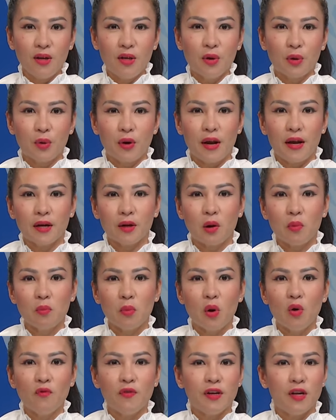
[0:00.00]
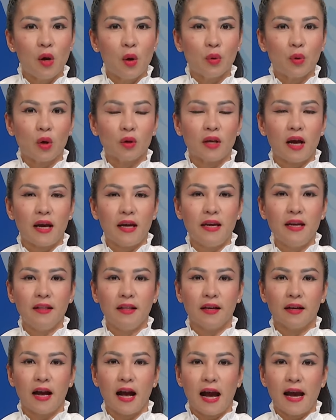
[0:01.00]
Ukraine công bố video cho thấy
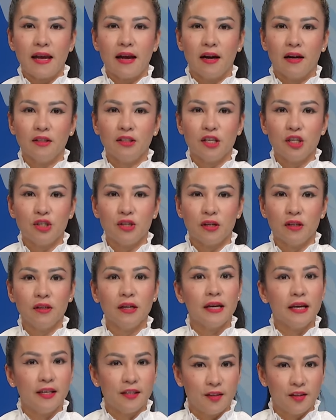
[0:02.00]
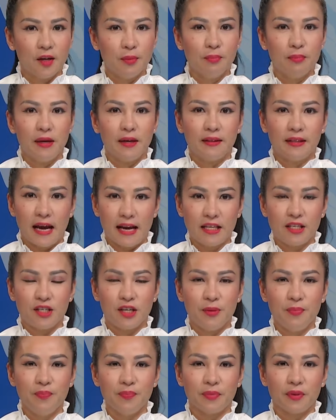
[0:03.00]
thiệt hại ở thị trấn Izium bị tái
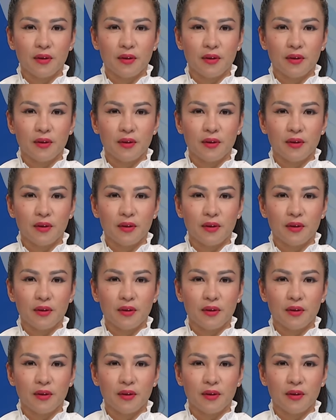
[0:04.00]
chiếm.